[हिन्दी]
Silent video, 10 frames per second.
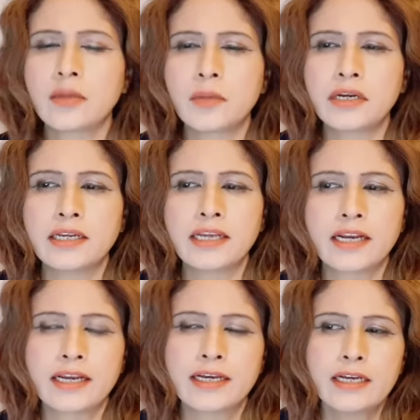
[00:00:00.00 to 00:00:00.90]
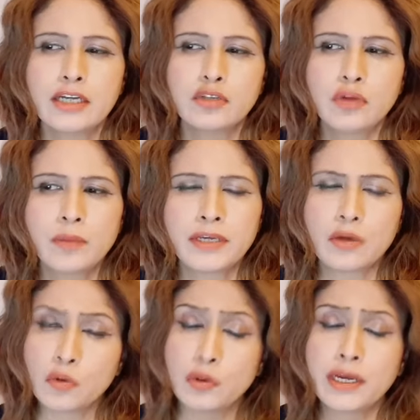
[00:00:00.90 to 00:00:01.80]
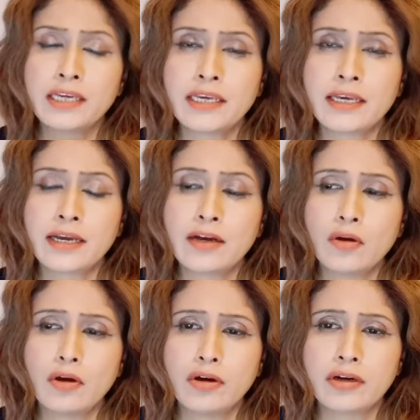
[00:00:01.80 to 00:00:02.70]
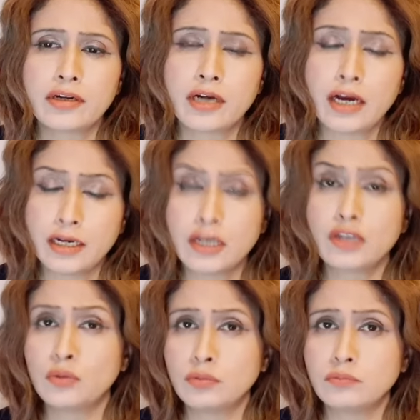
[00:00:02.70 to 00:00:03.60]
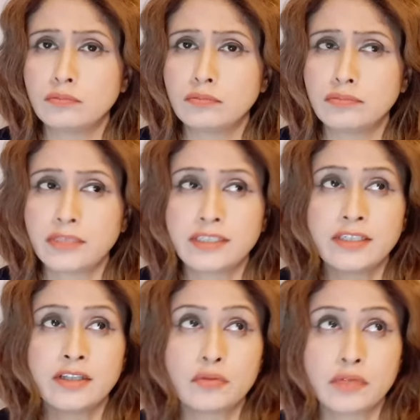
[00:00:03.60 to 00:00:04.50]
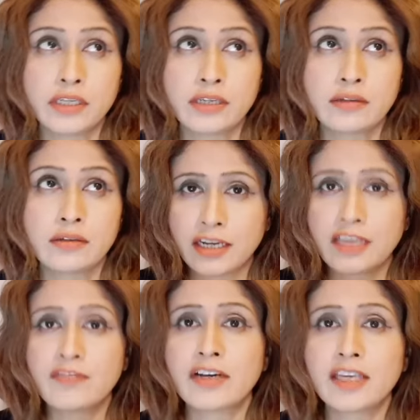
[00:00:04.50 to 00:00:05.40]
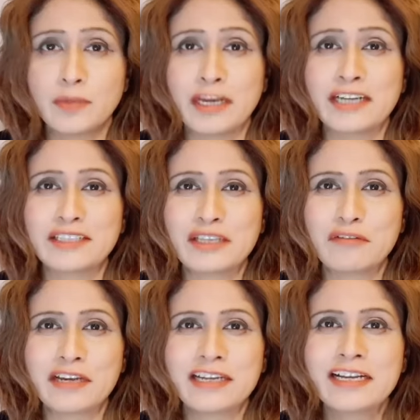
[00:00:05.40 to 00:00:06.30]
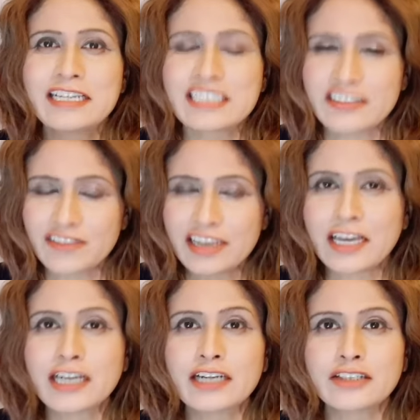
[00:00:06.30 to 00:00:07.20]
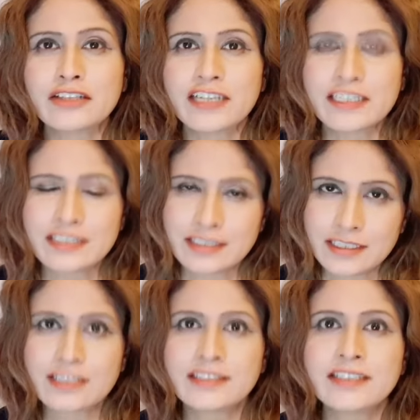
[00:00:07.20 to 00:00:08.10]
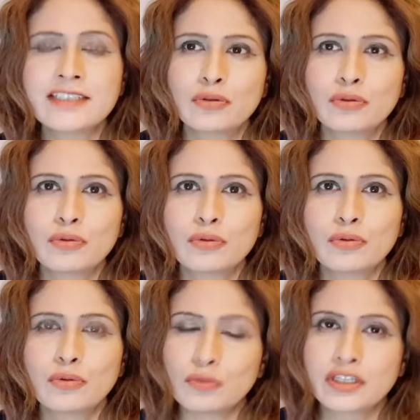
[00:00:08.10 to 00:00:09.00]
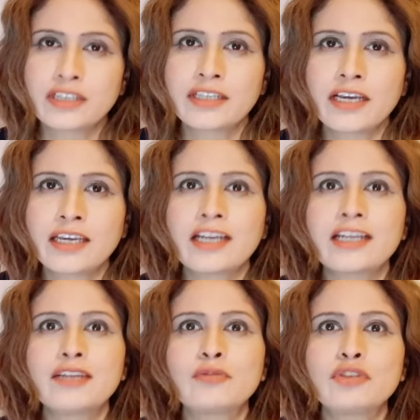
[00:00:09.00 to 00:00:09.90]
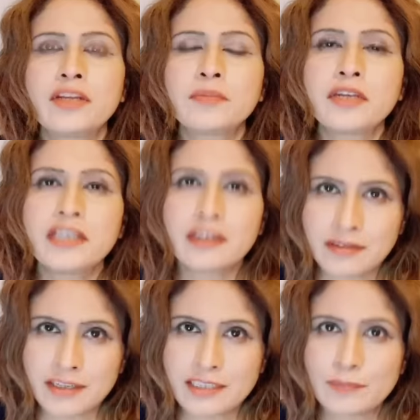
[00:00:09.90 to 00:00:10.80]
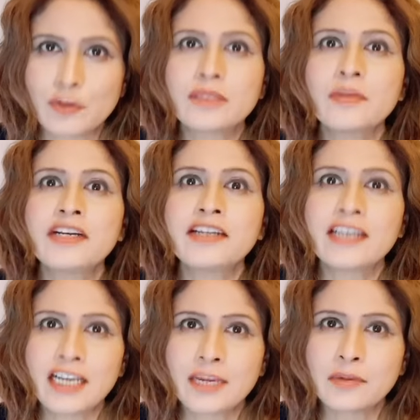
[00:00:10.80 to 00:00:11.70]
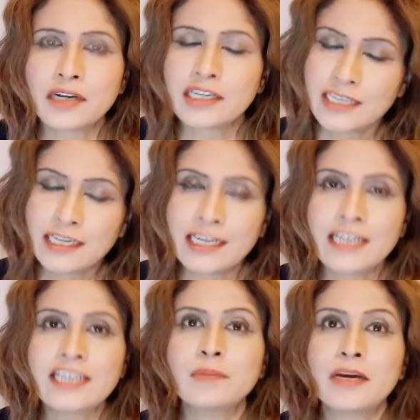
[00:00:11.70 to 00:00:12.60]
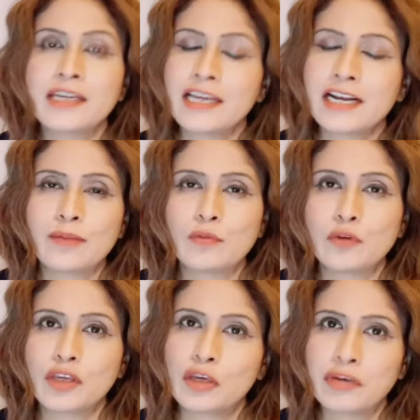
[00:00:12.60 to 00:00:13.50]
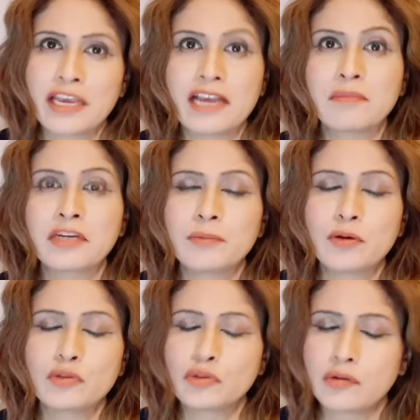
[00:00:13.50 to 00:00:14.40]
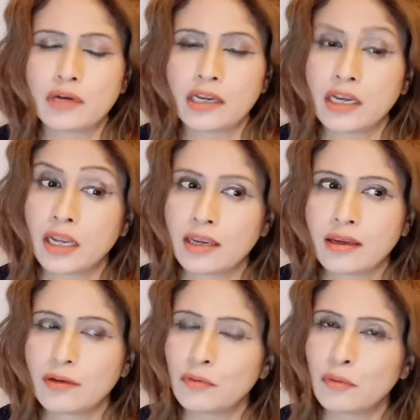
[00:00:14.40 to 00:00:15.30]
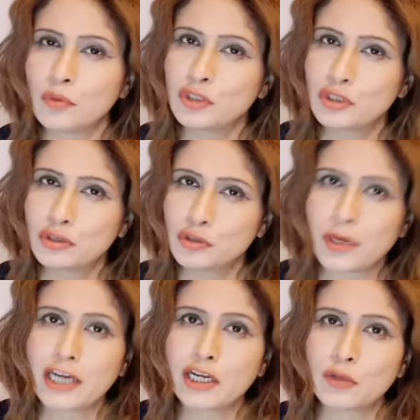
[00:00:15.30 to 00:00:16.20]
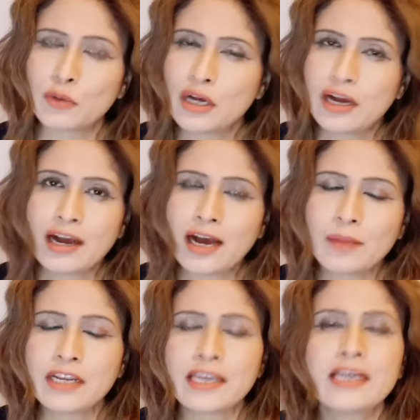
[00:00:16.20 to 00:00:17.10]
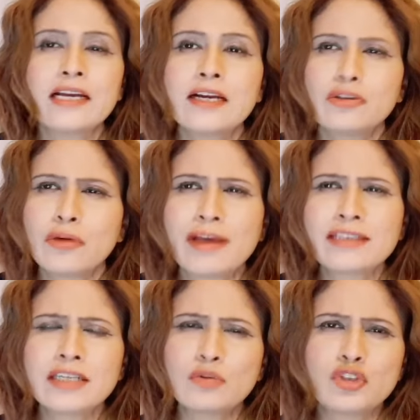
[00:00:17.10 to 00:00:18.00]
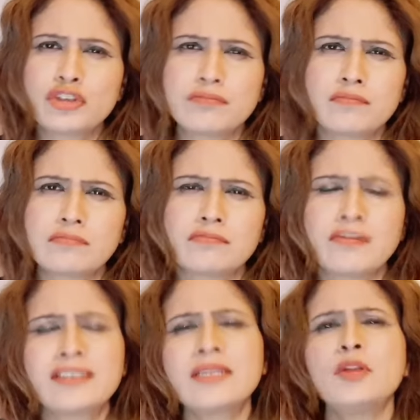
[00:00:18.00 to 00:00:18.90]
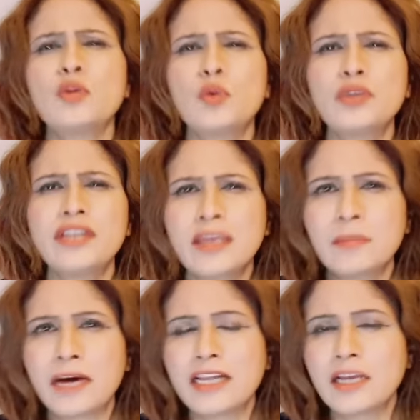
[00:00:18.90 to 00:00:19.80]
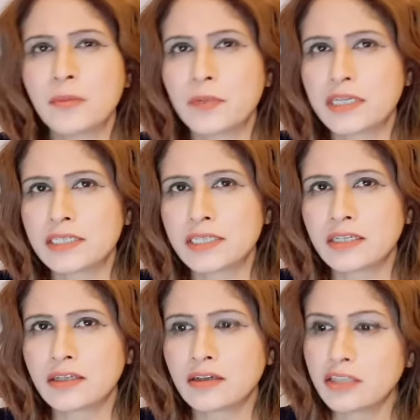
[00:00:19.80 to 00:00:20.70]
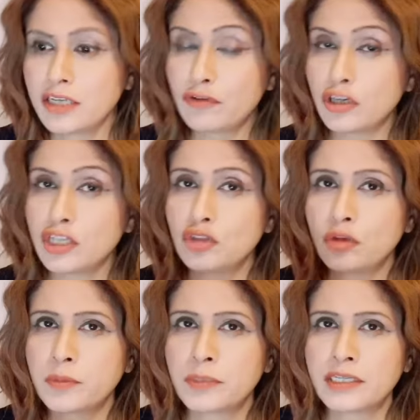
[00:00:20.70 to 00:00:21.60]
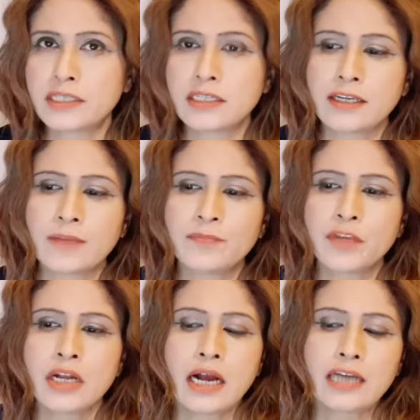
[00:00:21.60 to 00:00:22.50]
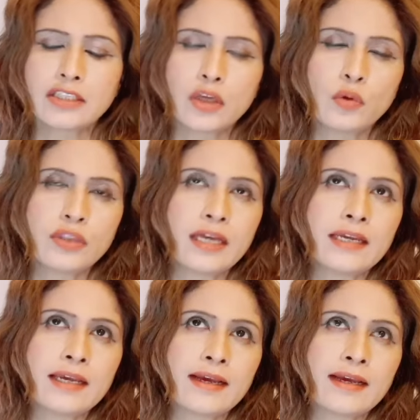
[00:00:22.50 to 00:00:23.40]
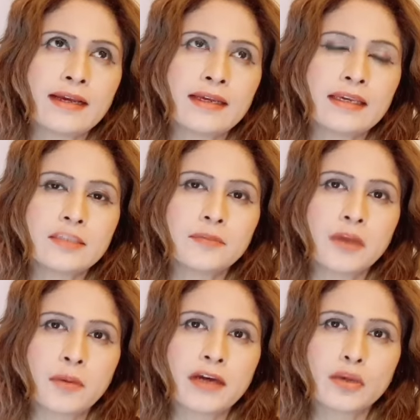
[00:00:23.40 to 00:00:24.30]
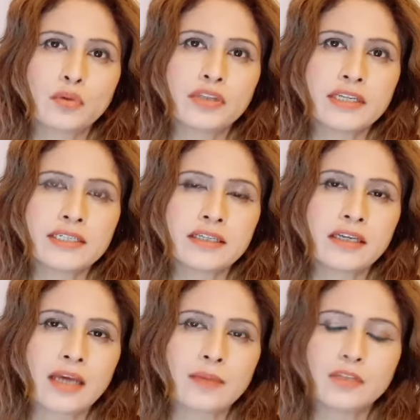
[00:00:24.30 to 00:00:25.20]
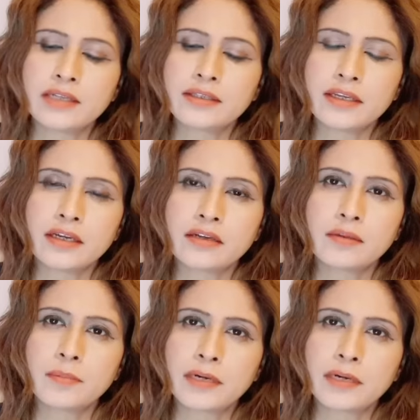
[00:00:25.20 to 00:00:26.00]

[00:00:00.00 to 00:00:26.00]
कि खबर ना निकले तो अब ये होया की है और अगर तो किसी ने कोई आकी वाकी फेरते हुए सफाइयाँ करते हुए किसी से गलती से तो हो सकता है कि अगले कुछ दिन में ये रिस्पॉन्सिबिलिटी क्लेम कर ली जाए लेकिन इस बार नहीं क्लेम होगी क्योंकि एक मरतबा हो चुके होंगे नहीं उन छुपा लो अब नहीं तो ऐसा कुछ वैसे भी दो दिन के बाद हमें पता चला था ये फौरी तौर पर पता चल गया अच्छा होता ये है कि जब धमाके होते हैं जैसा कि आप जानते हैं